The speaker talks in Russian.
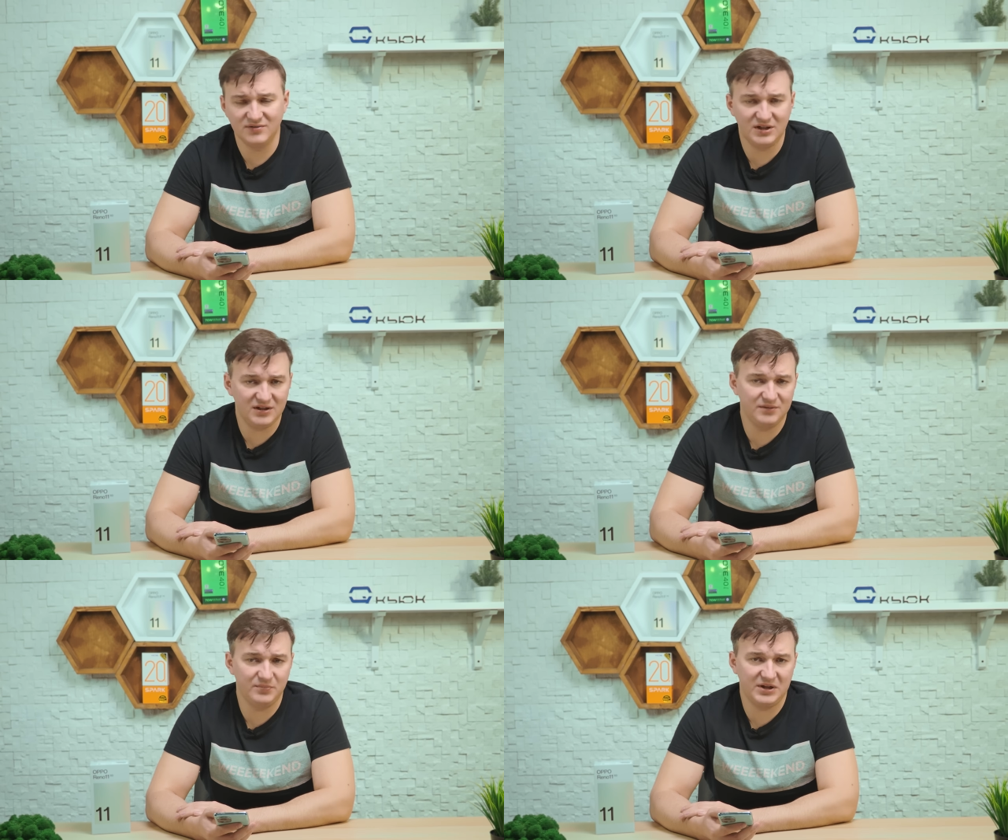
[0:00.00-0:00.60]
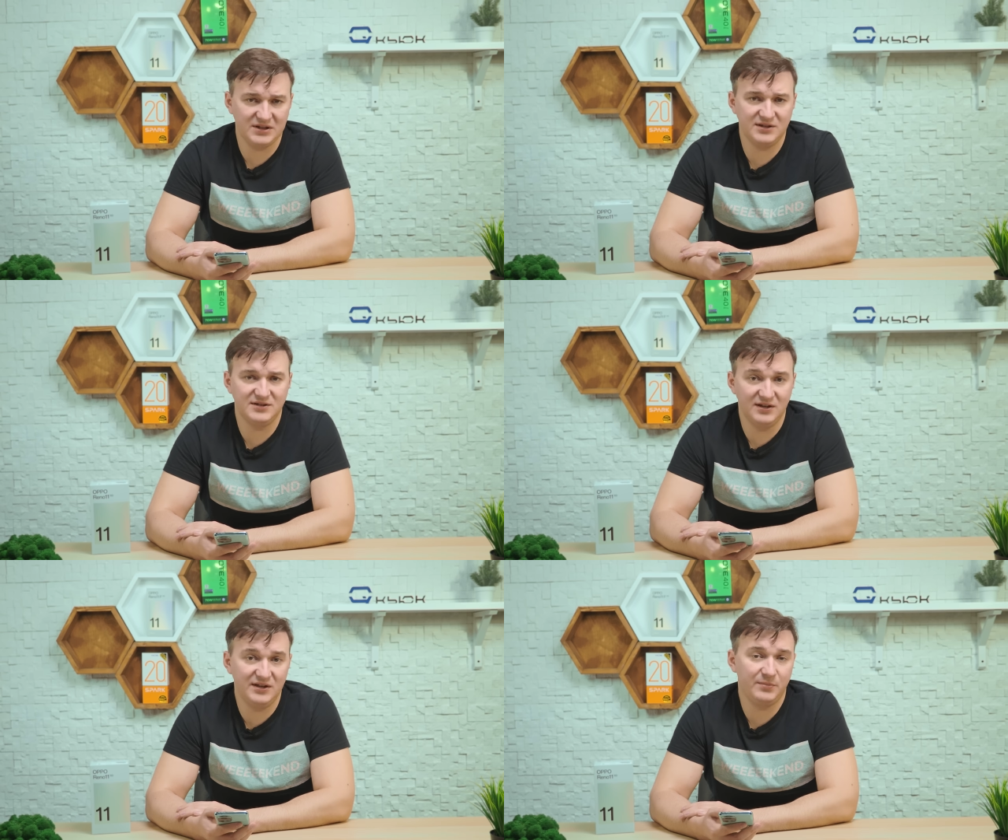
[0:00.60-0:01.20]
заряда.
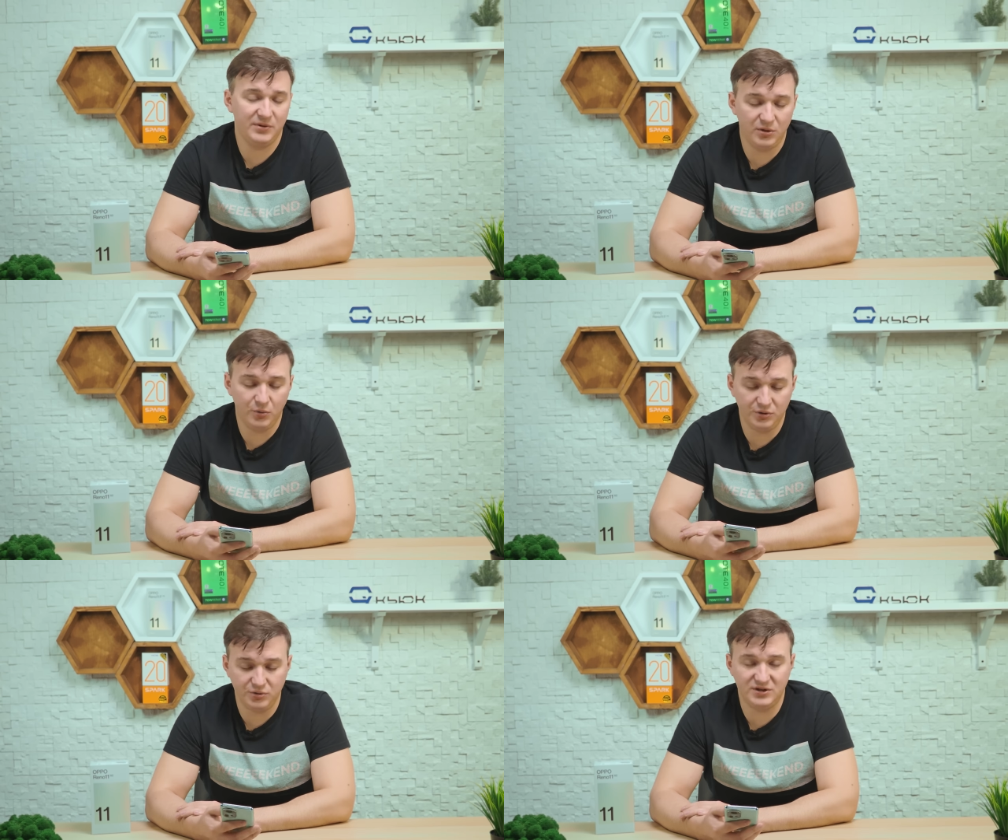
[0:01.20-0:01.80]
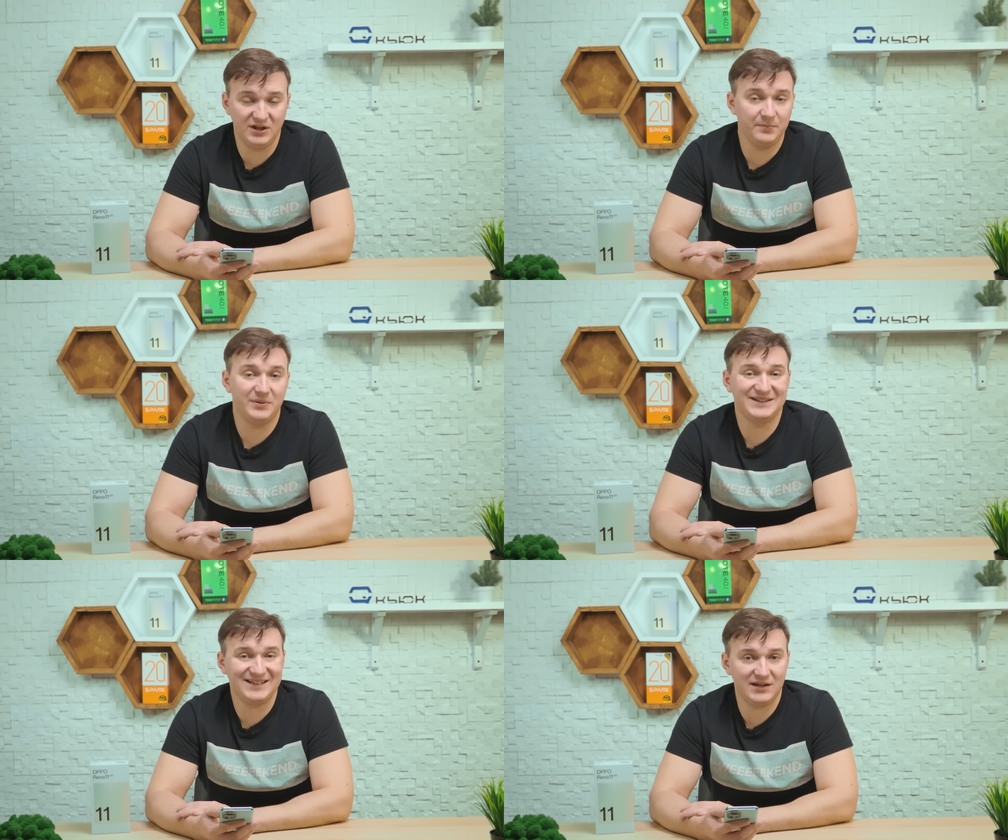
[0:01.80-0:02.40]
Показатель неплохой. То есть дня на
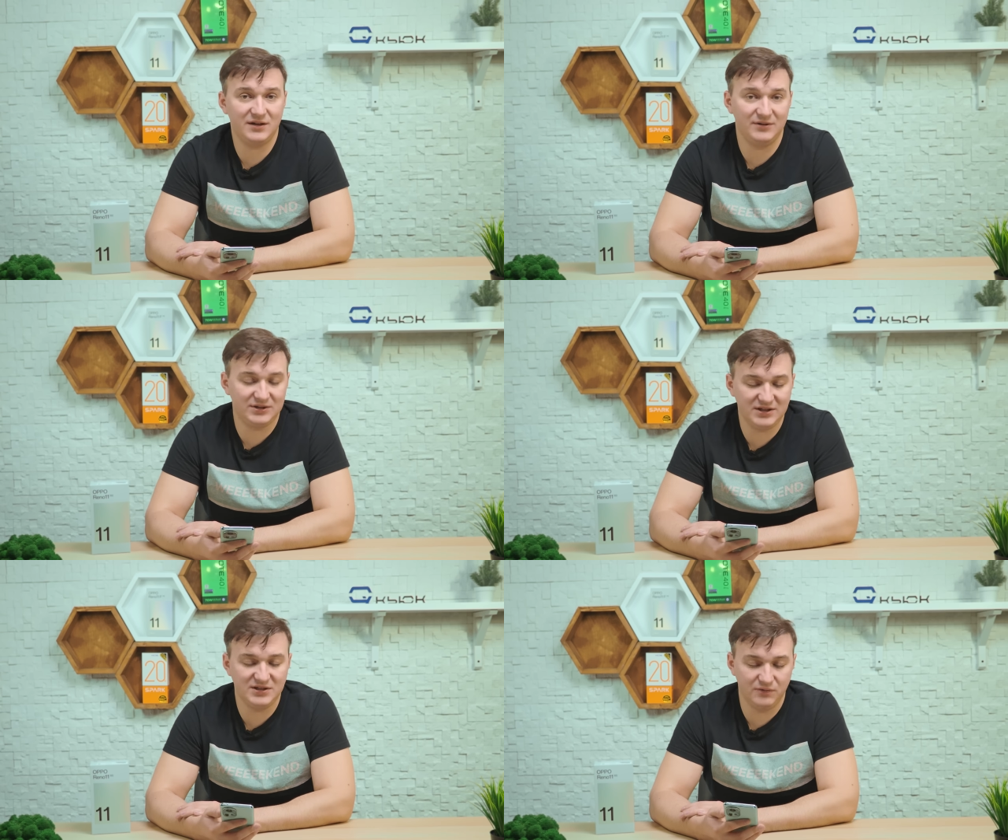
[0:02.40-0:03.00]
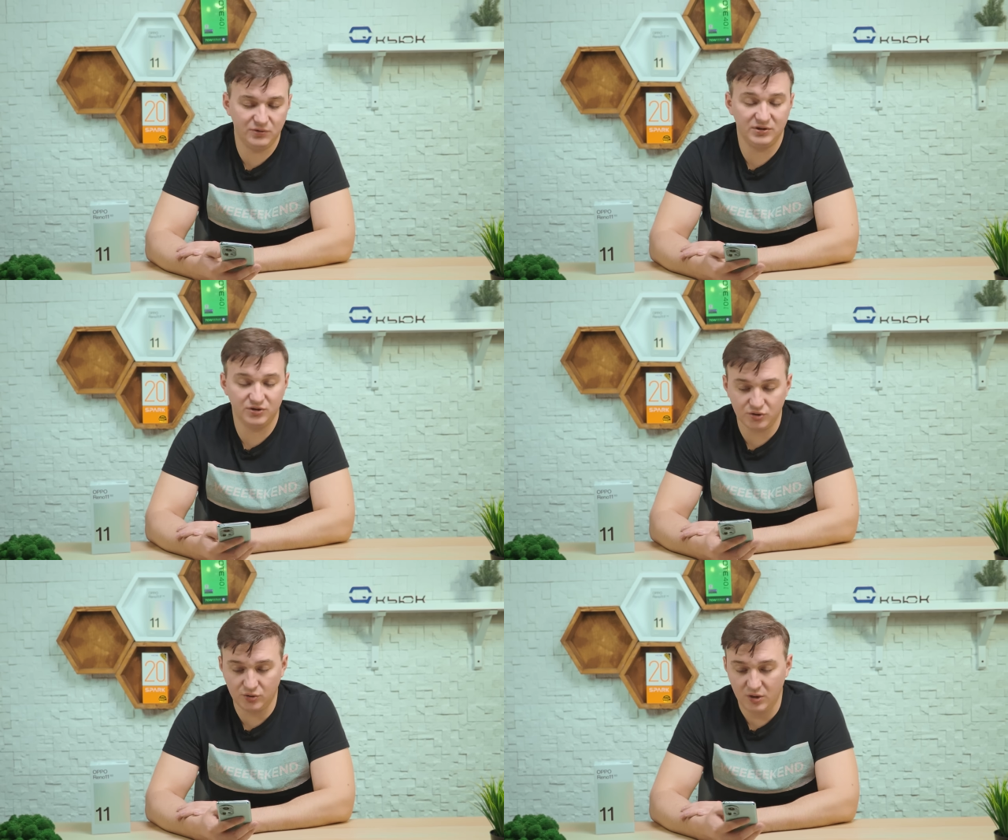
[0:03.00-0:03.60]
полтора хватать его
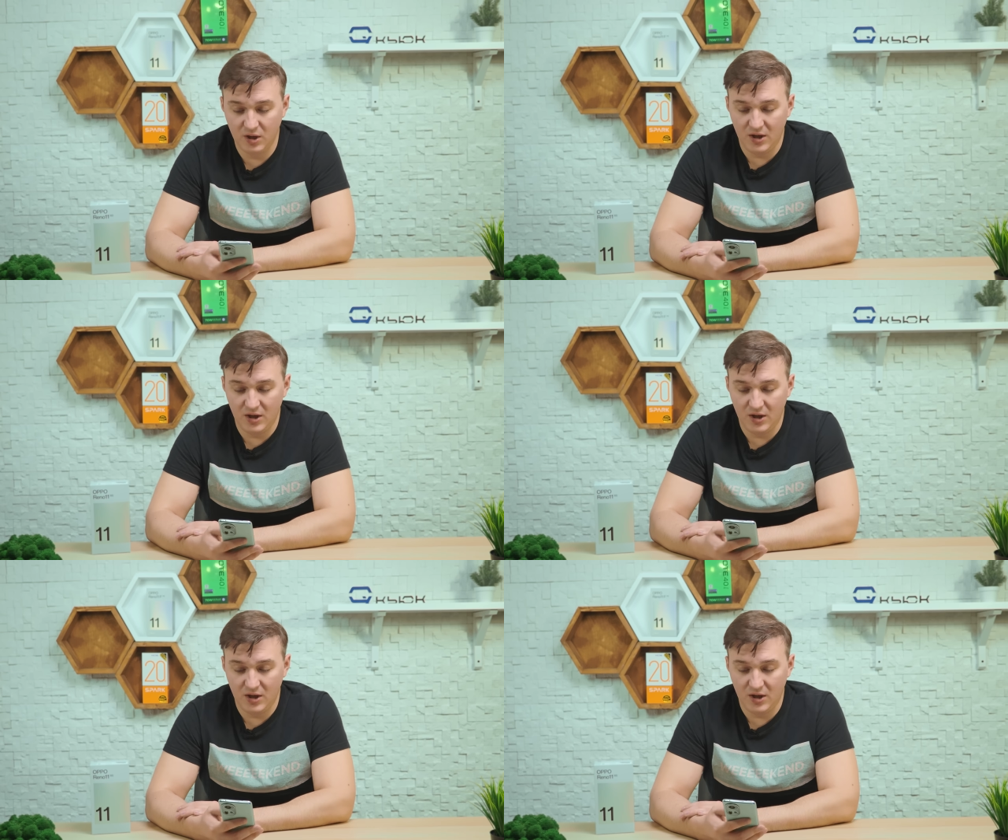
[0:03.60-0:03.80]
должно.